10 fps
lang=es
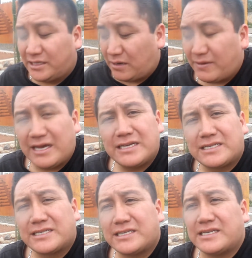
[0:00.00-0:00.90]
Tal
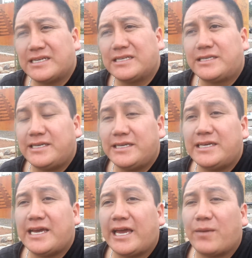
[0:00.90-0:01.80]
vez
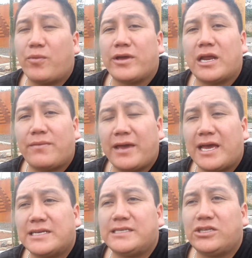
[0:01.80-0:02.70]
sí hay que apoyar a
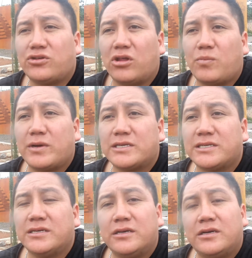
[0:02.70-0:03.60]
veces y todo,
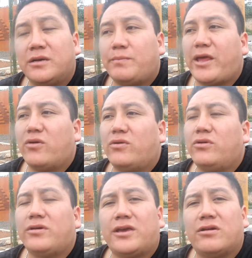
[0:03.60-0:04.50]
pues. Pero
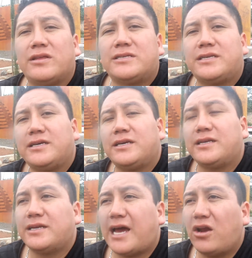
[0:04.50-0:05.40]
no quiero
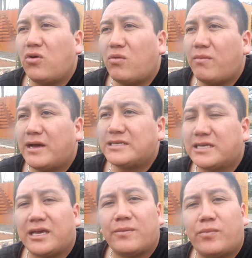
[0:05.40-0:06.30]
decir algo más
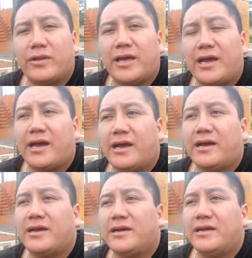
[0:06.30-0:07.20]
que
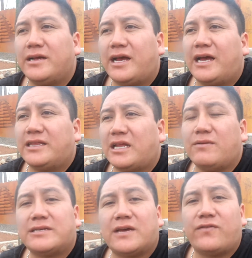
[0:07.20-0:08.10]
pueda tal
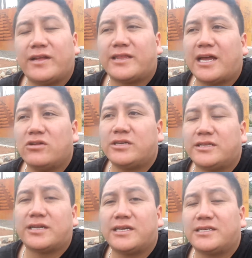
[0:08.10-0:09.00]
vez afectar los
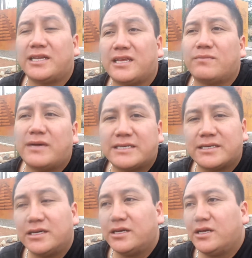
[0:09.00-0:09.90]
intereses de alguien
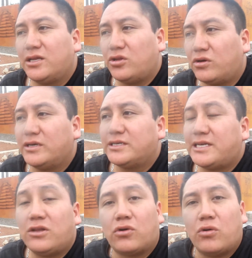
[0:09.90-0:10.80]
más. No,
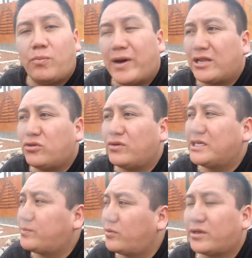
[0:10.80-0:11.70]
si lo comparto
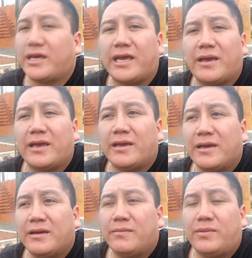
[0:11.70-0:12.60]
es porque
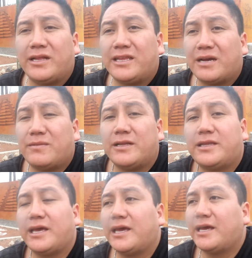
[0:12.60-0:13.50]

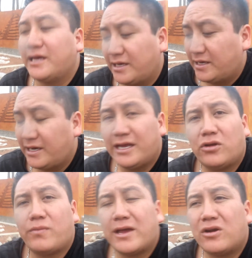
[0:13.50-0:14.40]
prácticamente
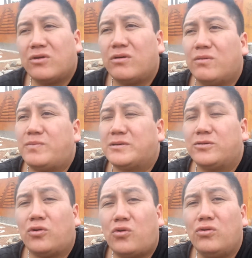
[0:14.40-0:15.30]
el gobierno pues
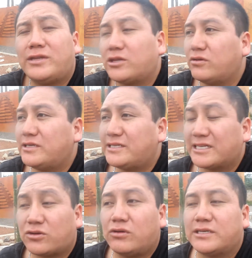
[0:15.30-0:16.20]
oculta todas
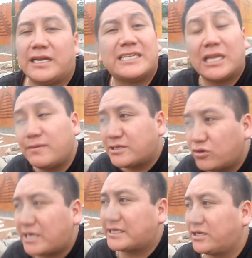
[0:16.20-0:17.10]
estas cosas, las
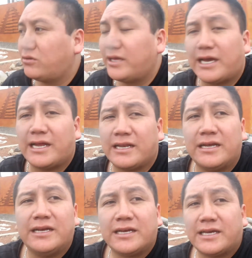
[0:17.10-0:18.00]
televisoras que no dejan
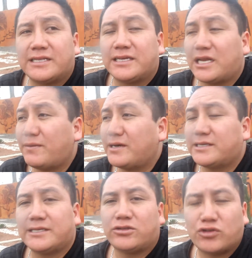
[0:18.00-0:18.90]
que se graben
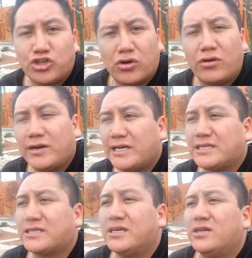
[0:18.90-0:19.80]
estas
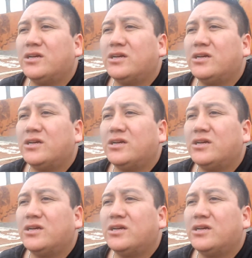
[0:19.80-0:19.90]
situaciones